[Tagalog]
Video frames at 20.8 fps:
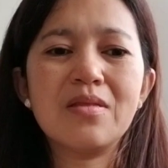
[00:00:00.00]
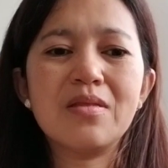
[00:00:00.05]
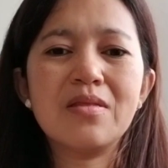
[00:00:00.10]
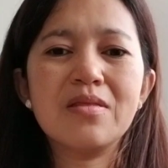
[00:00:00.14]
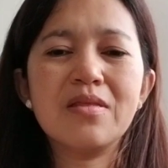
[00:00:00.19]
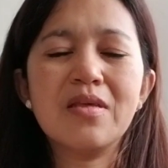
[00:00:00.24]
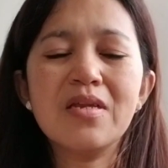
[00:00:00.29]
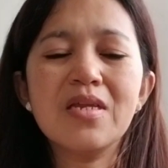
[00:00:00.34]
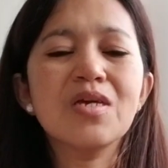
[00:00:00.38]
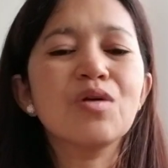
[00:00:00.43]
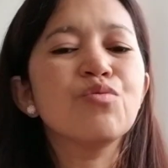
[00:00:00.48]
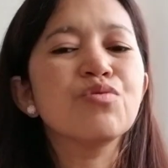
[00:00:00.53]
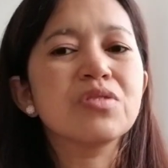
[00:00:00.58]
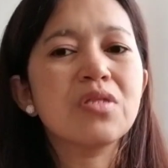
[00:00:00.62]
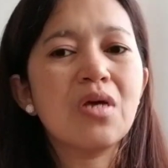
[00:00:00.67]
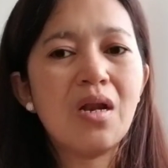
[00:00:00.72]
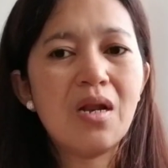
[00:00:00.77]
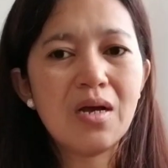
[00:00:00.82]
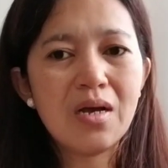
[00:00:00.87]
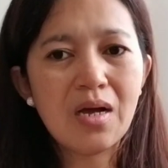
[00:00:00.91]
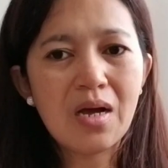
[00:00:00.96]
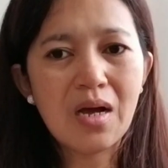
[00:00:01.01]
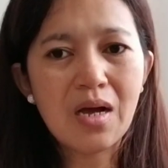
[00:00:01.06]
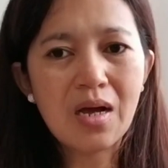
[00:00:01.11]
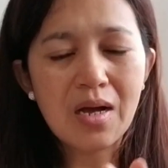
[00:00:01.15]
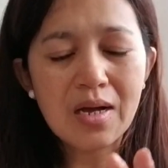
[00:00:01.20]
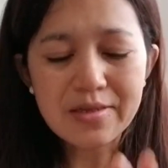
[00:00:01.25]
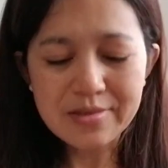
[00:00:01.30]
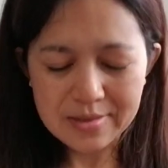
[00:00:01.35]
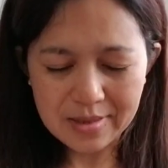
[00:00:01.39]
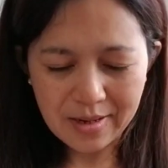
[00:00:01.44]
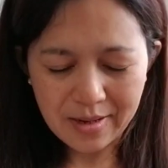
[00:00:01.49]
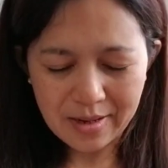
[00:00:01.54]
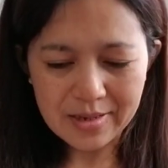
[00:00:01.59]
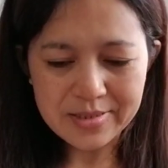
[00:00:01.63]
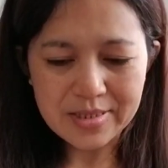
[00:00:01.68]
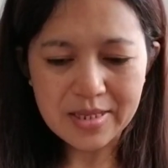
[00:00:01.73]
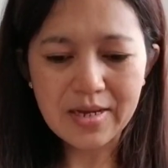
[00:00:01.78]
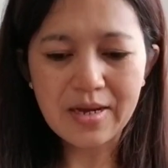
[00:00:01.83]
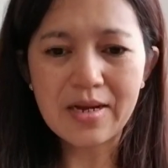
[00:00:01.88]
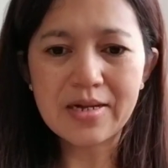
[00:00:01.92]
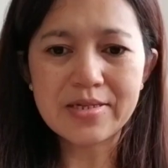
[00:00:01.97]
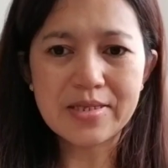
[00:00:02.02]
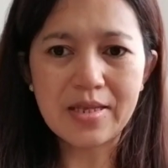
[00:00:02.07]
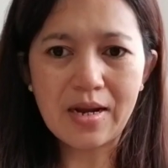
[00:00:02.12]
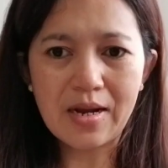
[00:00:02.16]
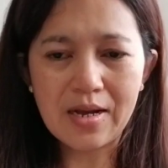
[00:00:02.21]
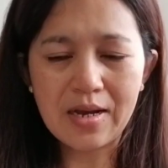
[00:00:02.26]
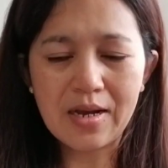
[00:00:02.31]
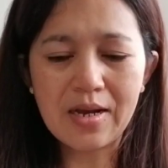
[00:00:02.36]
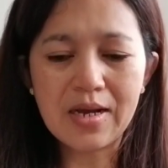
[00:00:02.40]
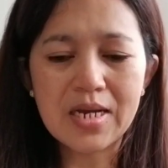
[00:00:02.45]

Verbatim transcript: dinig talaga, ang tagal-tagal talaga